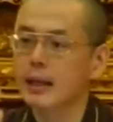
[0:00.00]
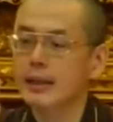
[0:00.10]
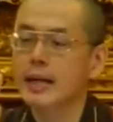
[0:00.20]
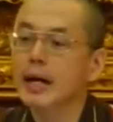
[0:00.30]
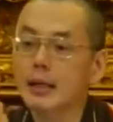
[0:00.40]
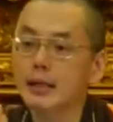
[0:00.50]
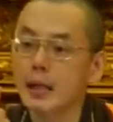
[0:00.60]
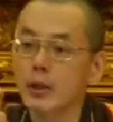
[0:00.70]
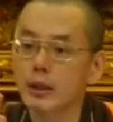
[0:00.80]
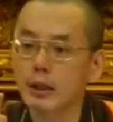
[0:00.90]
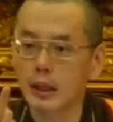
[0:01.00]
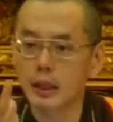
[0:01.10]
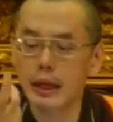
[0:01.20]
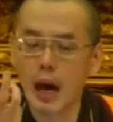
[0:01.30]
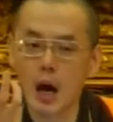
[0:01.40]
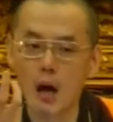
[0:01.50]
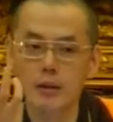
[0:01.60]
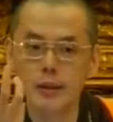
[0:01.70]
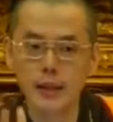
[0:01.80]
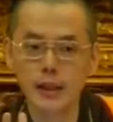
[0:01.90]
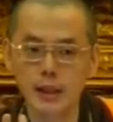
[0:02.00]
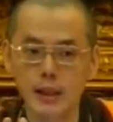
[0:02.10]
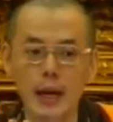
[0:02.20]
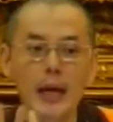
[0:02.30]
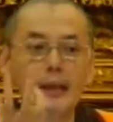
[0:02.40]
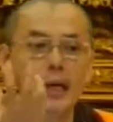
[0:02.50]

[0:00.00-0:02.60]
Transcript: 你家人在一起，你要好好珍惜，